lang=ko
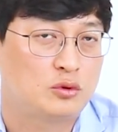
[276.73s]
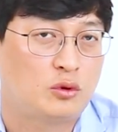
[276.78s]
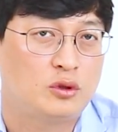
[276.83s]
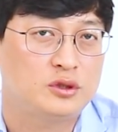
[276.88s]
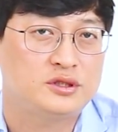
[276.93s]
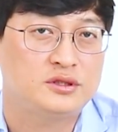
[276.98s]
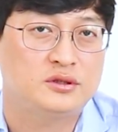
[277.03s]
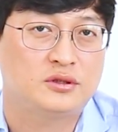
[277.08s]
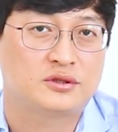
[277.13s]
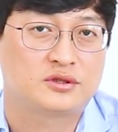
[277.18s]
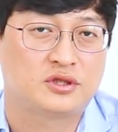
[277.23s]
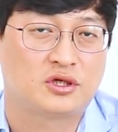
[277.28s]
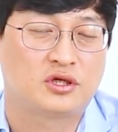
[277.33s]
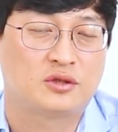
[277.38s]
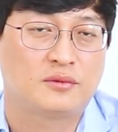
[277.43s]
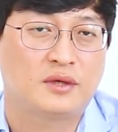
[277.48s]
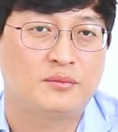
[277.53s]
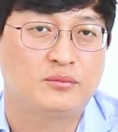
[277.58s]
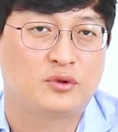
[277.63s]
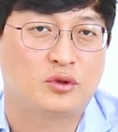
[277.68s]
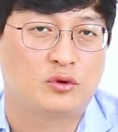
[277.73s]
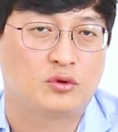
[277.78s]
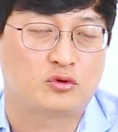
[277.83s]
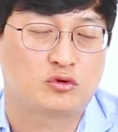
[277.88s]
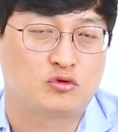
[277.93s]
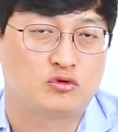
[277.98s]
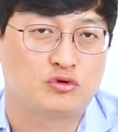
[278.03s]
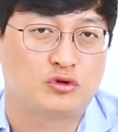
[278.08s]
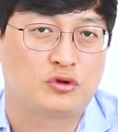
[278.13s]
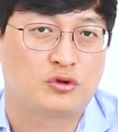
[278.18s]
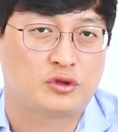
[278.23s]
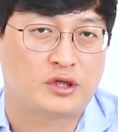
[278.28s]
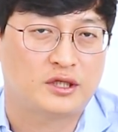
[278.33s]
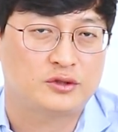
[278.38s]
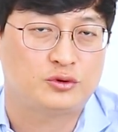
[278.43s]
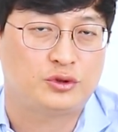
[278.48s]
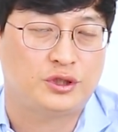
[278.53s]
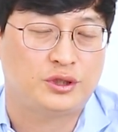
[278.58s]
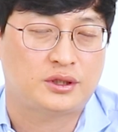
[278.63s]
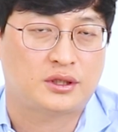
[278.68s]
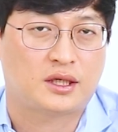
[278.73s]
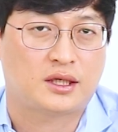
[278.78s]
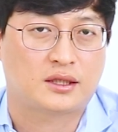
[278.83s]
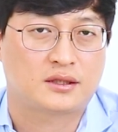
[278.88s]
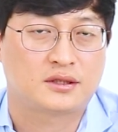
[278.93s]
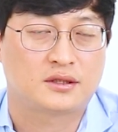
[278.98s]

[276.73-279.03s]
훨씬 더 저렴한 비용으로 운영을 할 수 있다.